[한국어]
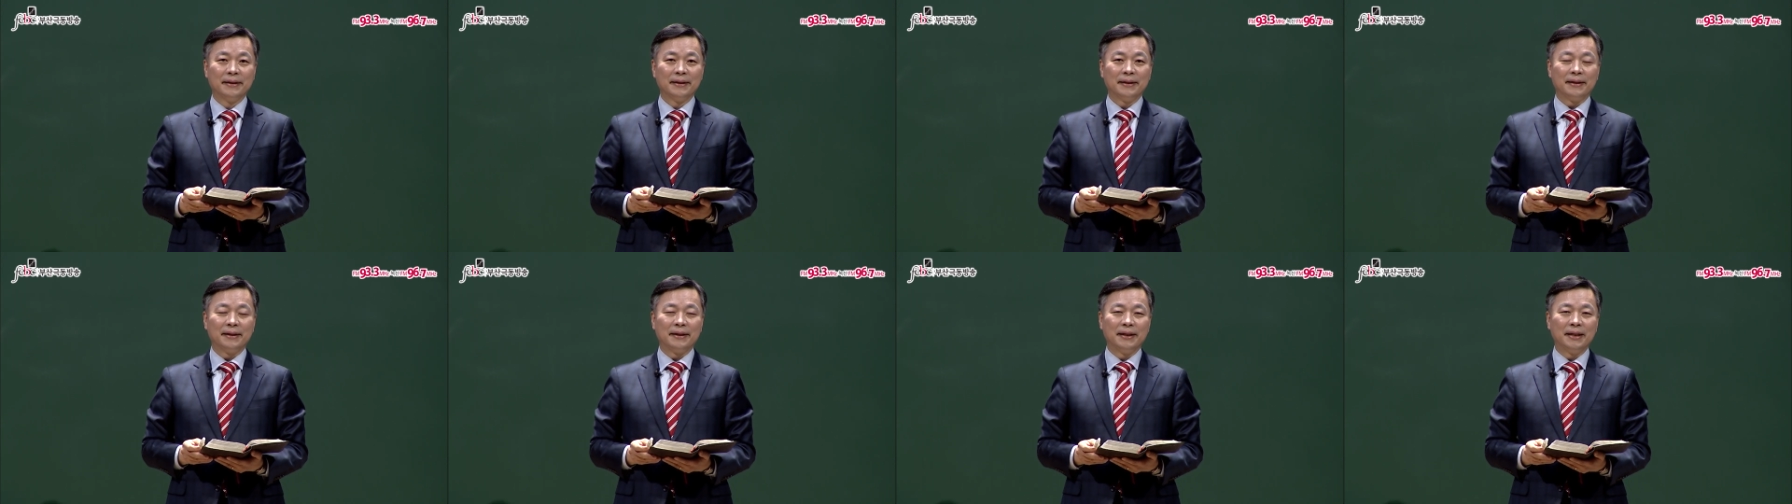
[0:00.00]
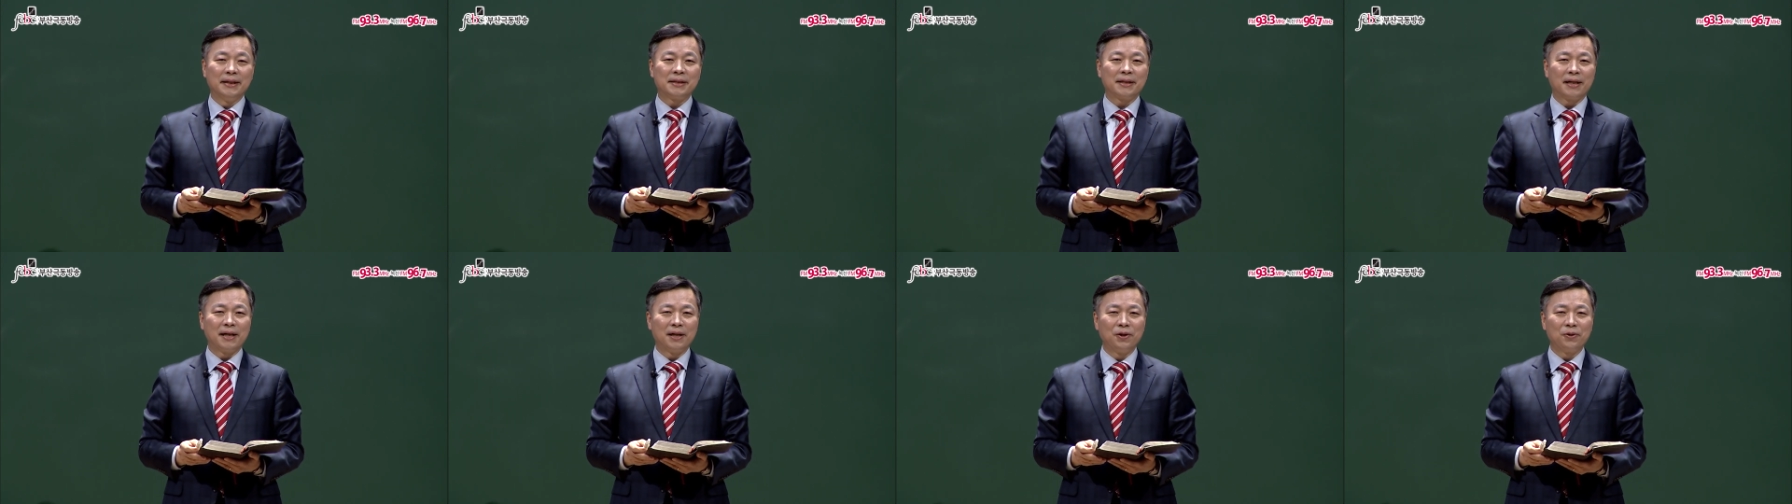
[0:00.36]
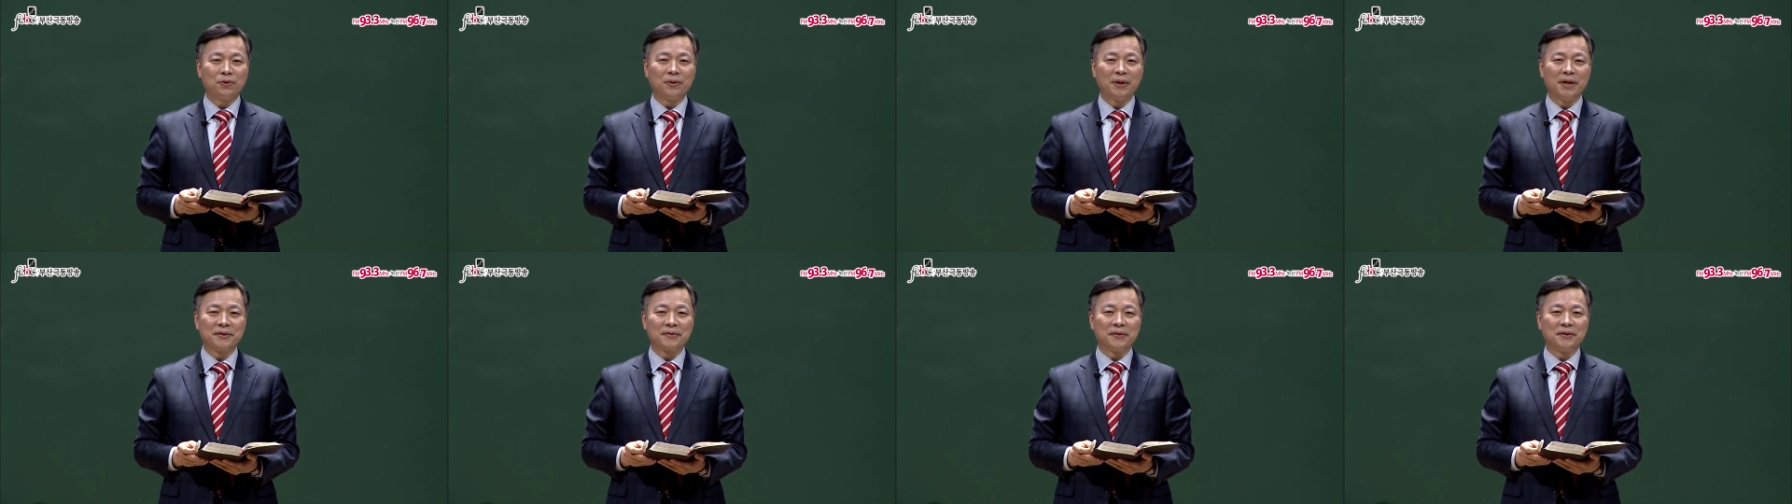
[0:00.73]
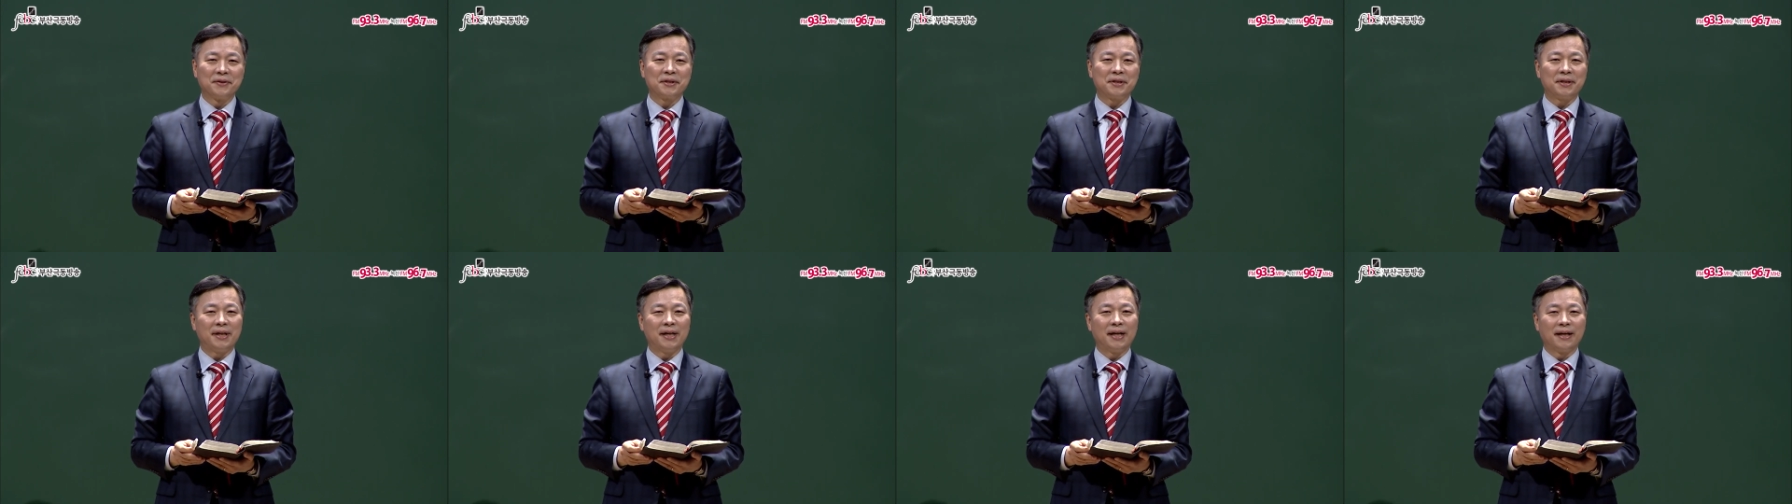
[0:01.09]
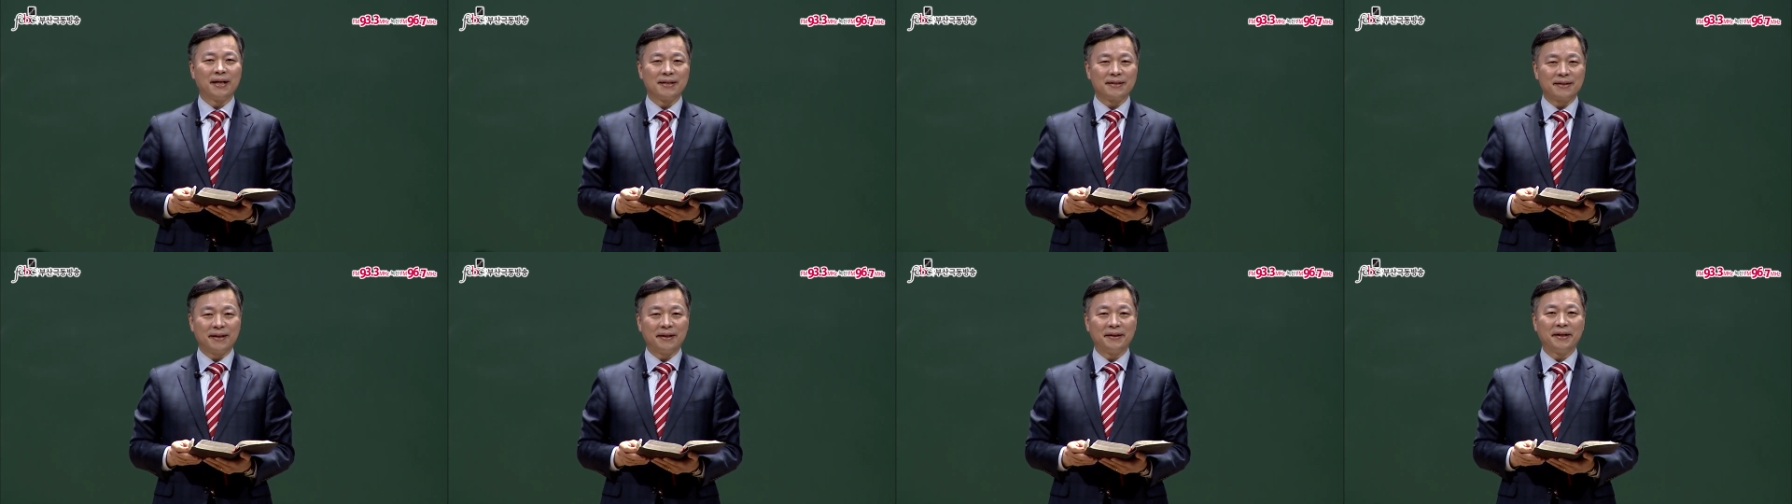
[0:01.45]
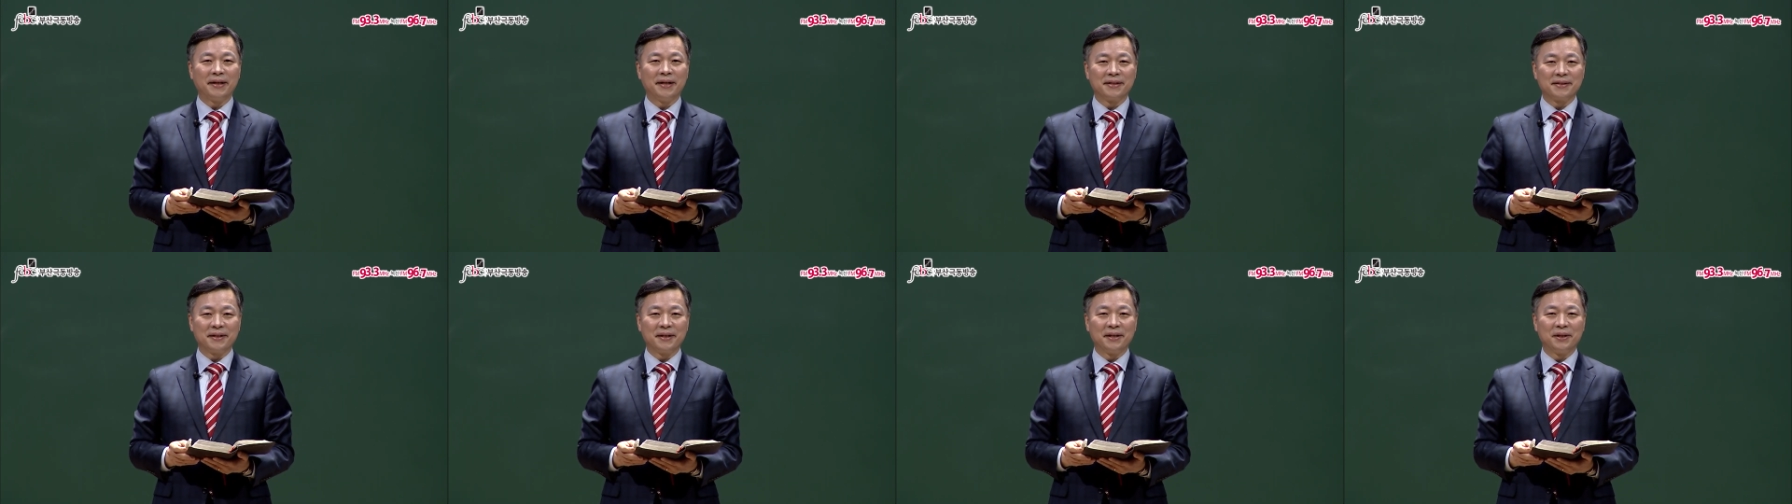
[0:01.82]
아, 이 시간을 통해서 신앙의 세대
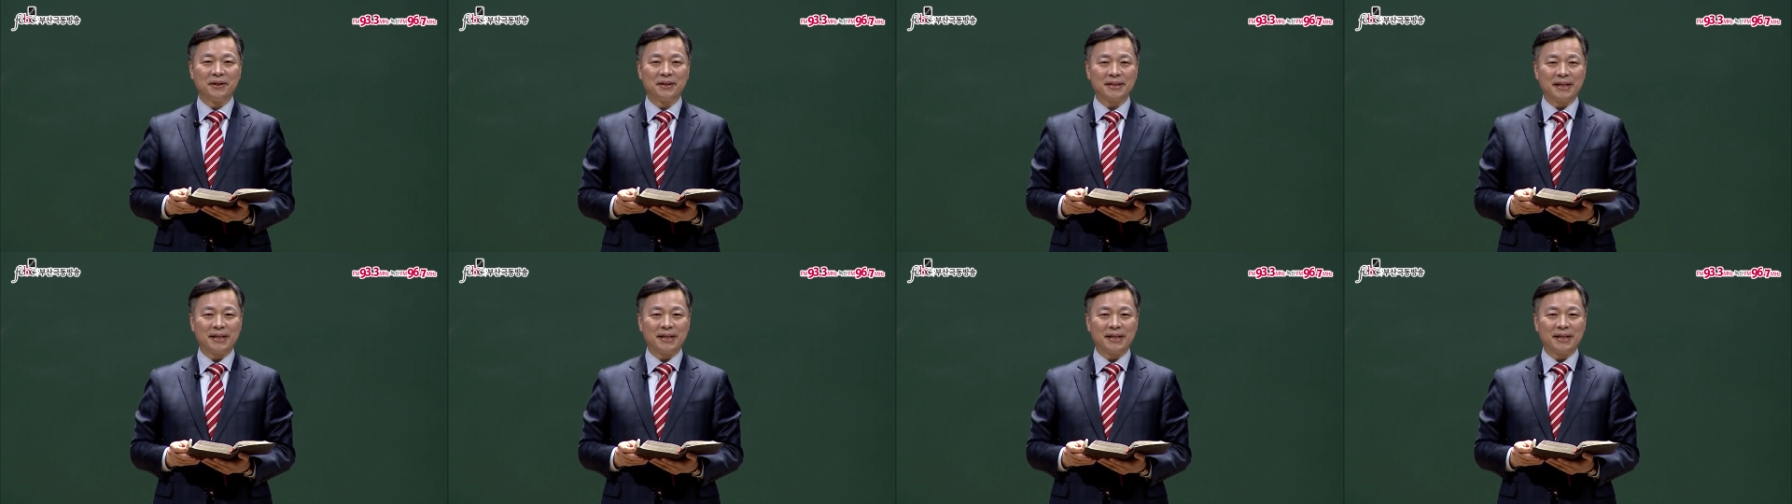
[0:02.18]
계승이